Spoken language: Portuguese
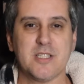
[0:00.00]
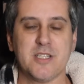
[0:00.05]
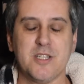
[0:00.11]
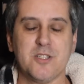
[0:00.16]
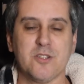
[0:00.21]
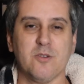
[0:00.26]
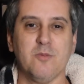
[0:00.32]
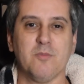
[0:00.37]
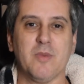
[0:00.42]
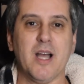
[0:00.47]
a
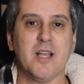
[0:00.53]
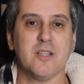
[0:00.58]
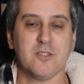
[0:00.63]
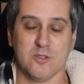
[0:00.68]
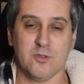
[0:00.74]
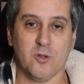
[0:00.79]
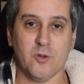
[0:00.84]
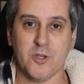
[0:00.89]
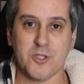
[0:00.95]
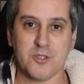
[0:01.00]
gente com mais
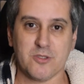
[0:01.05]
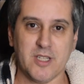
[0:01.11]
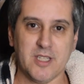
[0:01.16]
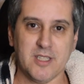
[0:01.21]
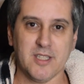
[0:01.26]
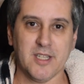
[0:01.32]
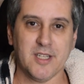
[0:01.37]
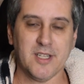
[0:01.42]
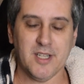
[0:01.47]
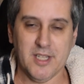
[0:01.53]
nojo
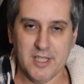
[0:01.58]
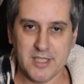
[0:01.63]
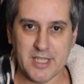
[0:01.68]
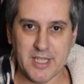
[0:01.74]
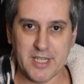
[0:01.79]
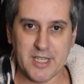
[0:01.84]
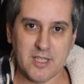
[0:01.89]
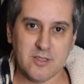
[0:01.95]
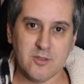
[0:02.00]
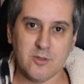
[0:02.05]
ainda,
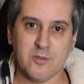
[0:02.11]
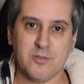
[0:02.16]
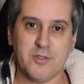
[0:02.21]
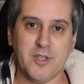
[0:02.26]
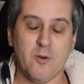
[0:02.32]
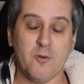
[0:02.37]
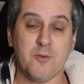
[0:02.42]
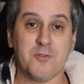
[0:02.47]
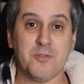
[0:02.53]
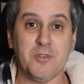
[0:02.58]
querendo ver
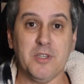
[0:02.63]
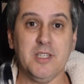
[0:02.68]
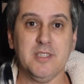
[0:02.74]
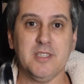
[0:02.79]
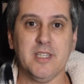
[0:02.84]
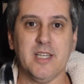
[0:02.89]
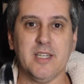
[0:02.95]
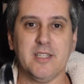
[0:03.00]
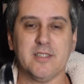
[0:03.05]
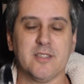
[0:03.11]
o fim
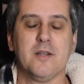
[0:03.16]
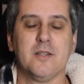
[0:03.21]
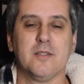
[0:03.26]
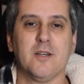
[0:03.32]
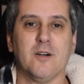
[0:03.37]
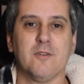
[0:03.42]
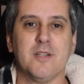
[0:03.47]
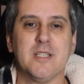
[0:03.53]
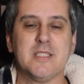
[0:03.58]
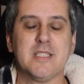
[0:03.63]
dele.
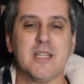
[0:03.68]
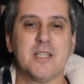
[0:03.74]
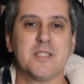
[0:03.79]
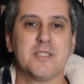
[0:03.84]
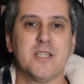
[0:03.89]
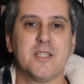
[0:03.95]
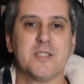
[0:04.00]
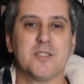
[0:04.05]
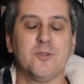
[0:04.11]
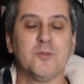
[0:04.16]
Talvez ele
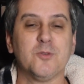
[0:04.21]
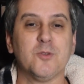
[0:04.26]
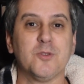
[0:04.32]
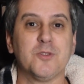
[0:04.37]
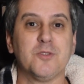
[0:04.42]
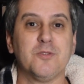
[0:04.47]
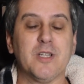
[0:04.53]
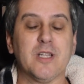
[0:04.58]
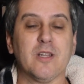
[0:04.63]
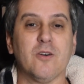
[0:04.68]
seja um dos
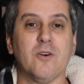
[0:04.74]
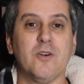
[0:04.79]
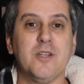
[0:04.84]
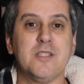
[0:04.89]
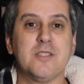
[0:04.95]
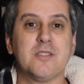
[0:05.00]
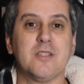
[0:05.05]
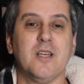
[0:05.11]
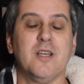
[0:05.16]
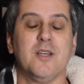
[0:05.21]

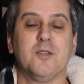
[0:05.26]
vilões